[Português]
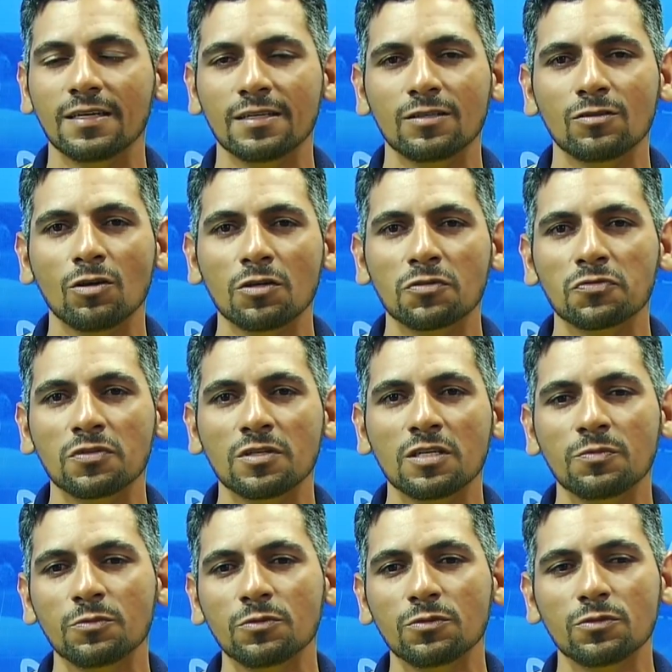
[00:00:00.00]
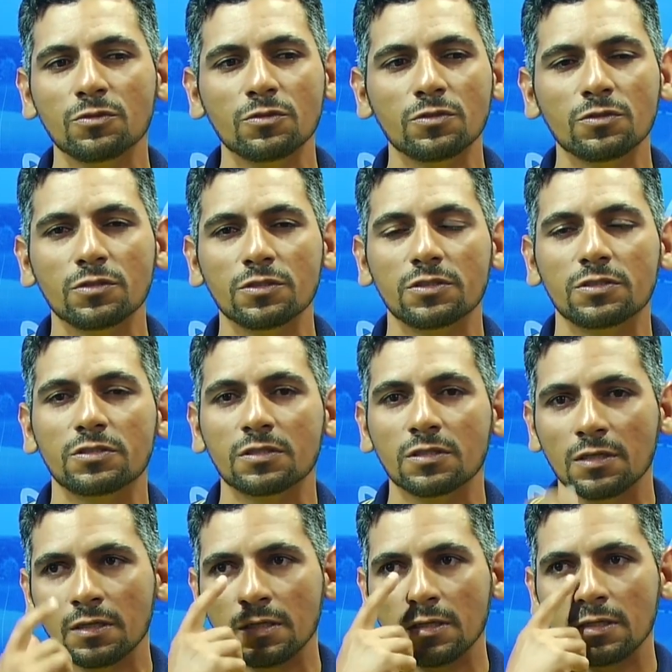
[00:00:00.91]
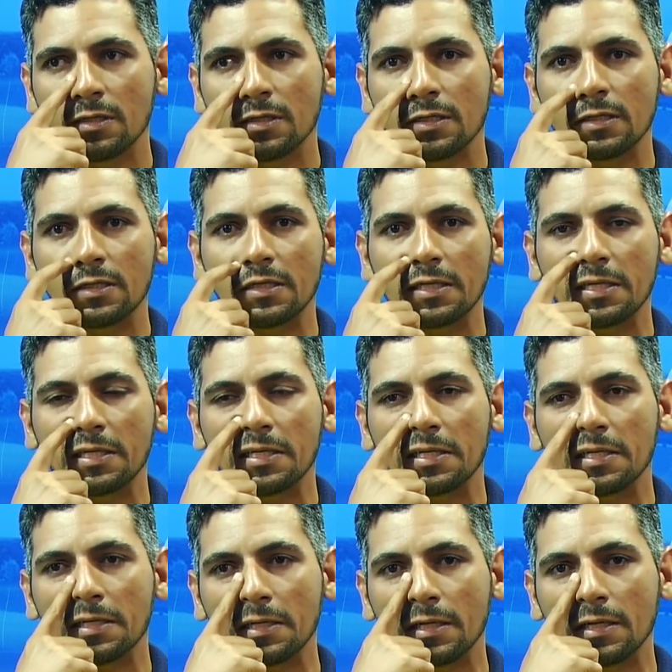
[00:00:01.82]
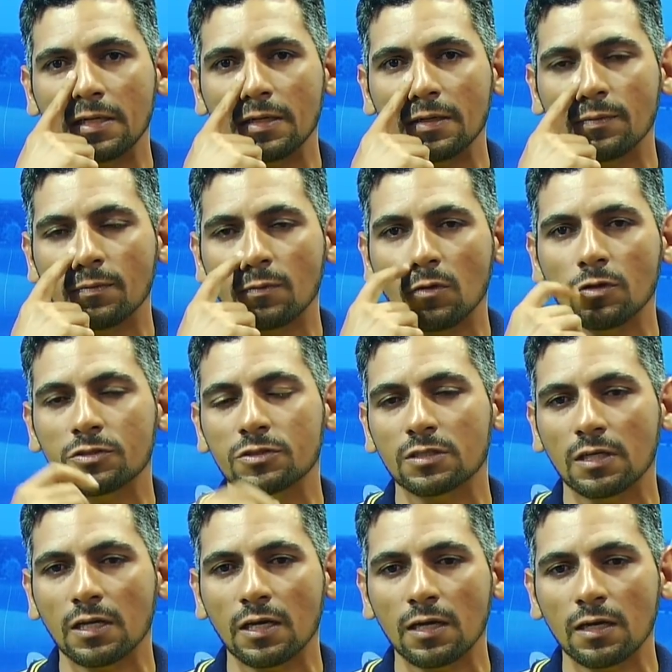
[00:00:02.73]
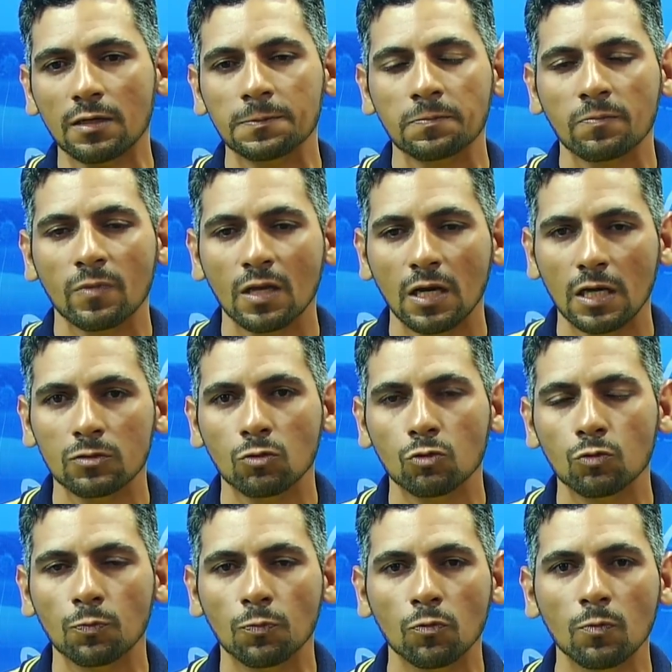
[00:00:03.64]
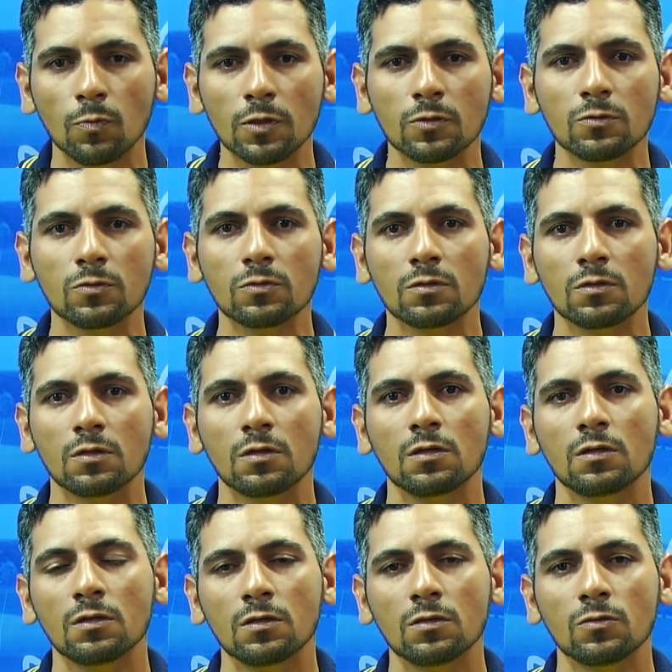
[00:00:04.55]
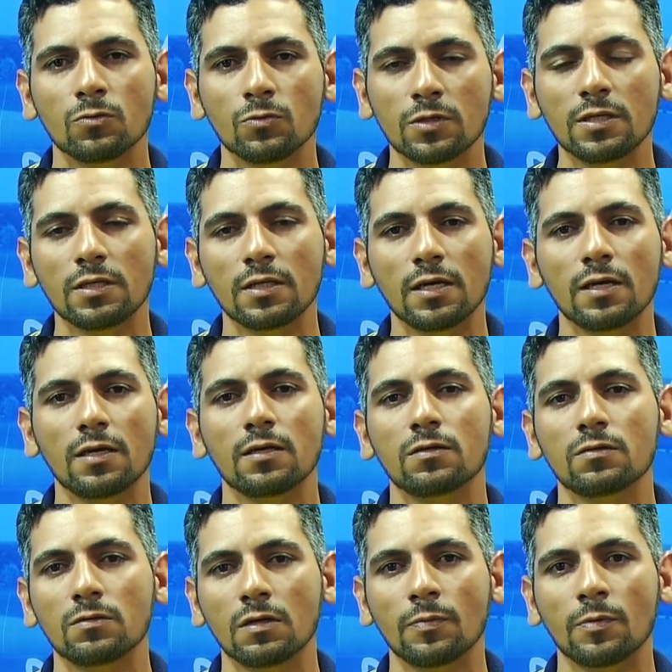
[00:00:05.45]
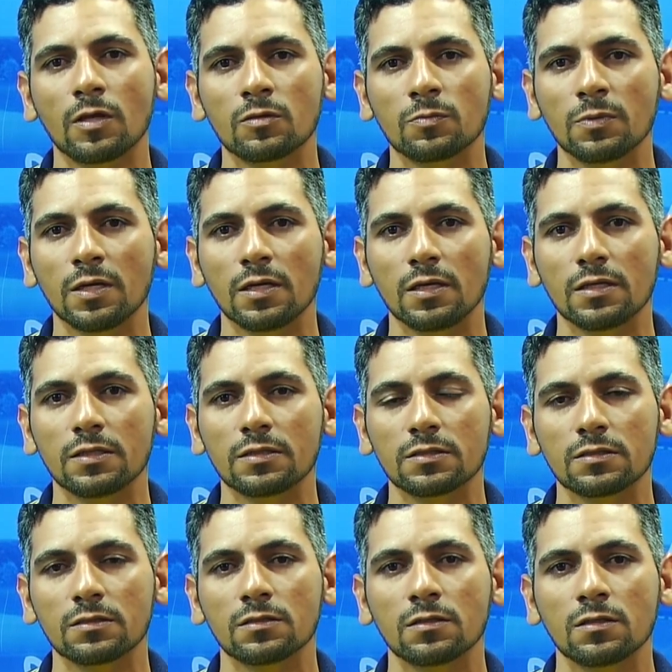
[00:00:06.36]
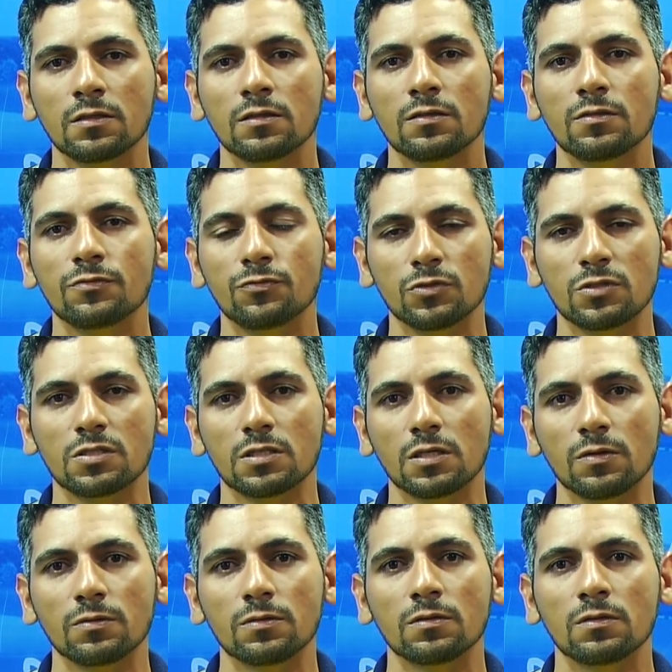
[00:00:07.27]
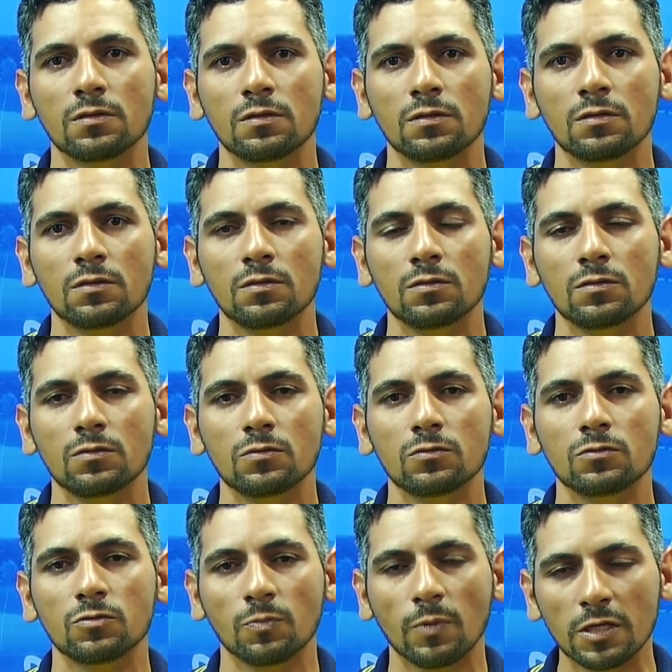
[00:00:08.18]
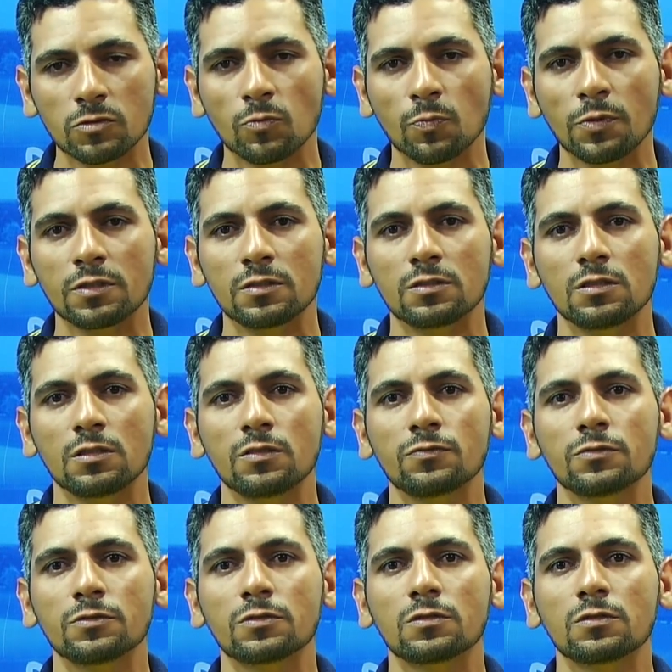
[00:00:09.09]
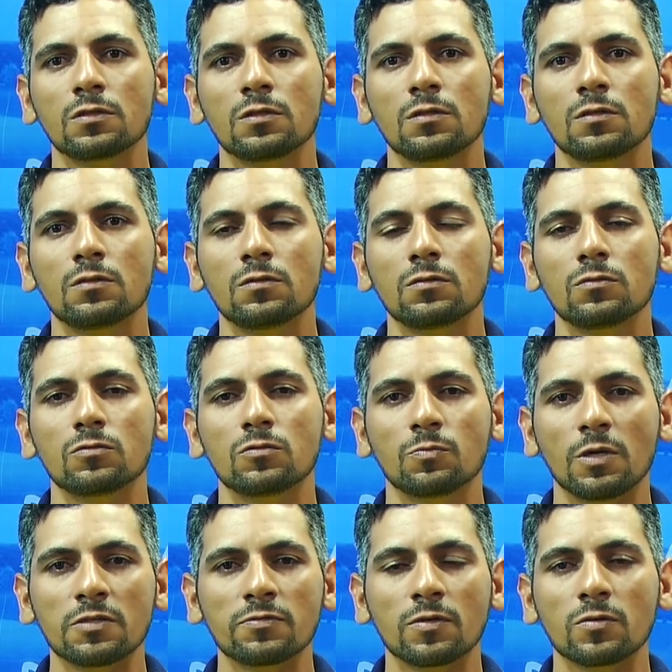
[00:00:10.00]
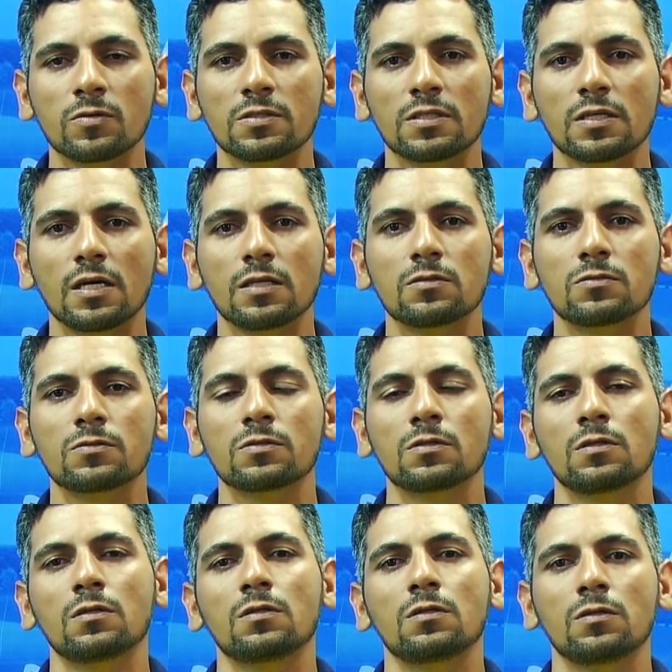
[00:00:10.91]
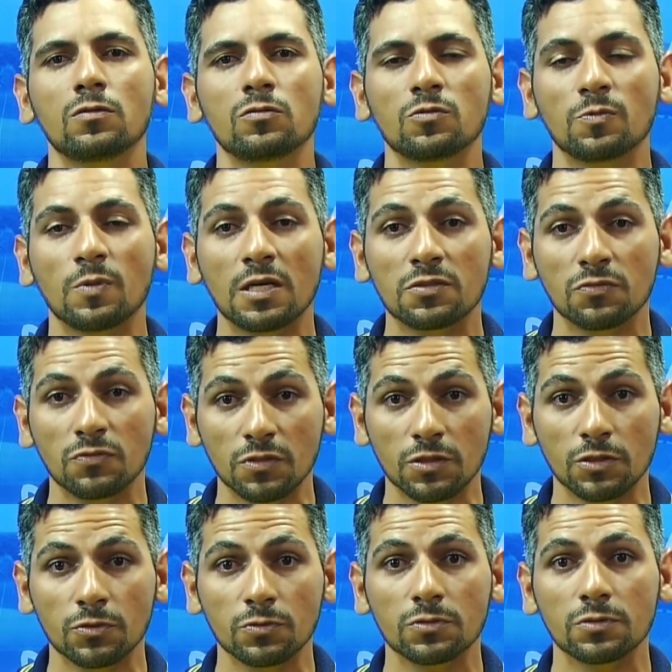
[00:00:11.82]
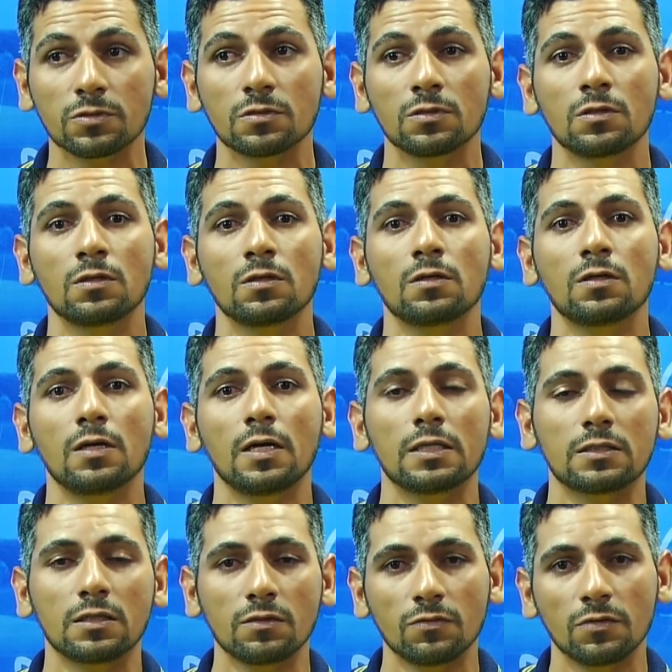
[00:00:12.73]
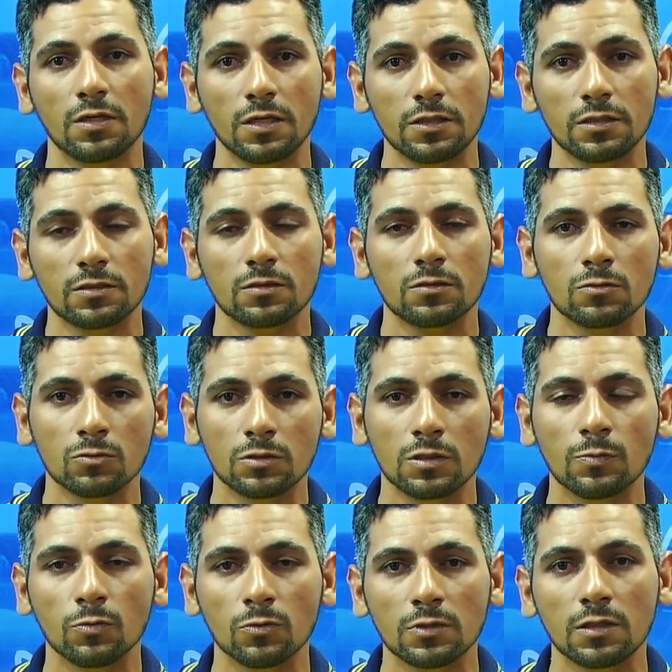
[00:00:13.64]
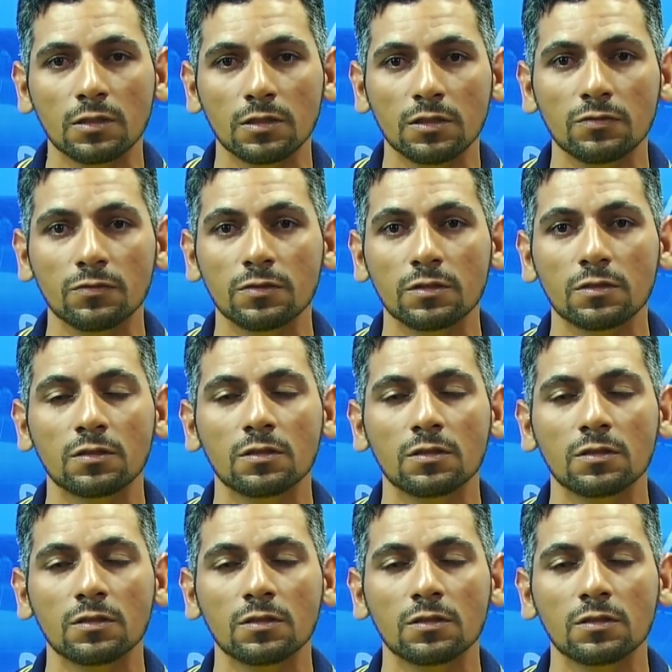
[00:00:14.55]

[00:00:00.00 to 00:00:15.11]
que nós vamos é, mostrar a todo o público o que é o Campeonato Miguelense Futsal. Um dos mais competitivos, um dos mais valorizados e um dos mais vistos através do Tribuna Livre